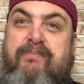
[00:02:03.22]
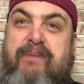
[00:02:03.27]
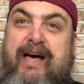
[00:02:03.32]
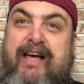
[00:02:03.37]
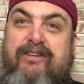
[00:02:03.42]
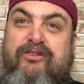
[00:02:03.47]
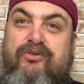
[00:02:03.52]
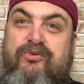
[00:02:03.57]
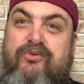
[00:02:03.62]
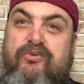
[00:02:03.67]

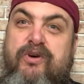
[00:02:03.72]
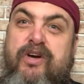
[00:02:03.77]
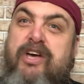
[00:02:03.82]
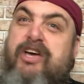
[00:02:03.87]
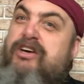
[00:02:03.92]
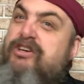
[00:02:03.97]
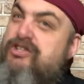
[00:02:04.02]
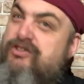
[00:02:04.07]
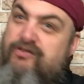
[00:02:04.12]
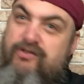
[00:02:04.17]
partout.
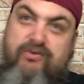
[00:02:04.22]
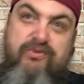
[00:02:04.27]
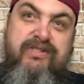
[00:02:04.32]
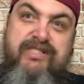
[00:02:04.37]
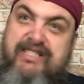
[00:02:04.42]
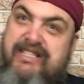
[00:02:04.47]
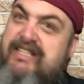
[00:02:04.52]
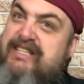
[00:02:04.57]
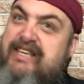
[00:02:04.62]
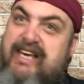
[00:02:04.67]
Je veux
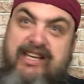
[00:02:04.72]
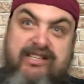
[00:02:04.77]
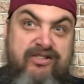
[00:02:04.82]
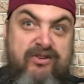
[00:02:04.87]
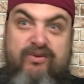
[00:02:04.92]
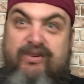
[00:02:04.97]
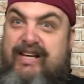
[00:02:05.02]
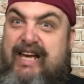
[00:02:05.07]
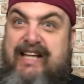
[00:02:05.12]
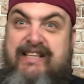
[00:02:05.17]
aussi qu'il y ait
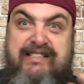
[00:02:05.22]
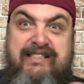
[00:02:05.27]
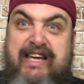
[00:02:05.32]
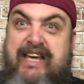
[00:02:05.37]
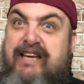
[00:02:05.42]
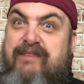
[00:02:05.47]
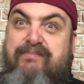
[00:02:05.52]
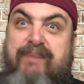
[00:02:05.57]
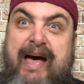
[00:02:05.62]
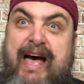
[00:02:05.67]
son
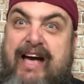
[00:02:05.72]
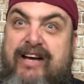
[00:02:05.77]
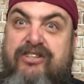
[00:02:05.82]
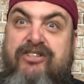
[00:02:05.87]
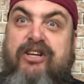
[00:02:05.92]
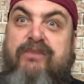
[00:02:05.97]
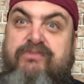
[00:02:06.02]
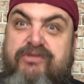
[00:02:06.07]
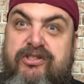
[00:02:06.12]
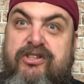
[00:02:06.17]
4-5 pages
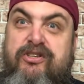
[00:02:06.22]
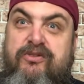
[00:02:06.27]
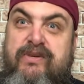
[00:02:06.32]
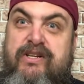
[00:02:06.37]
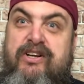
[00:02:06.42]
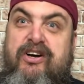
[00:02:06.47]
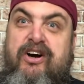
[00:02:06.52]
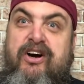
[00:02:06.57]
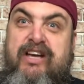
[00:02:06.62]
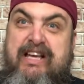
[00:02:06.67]
comme
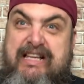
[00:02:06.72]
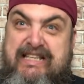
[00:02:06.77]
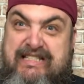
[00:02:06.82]
celui-là.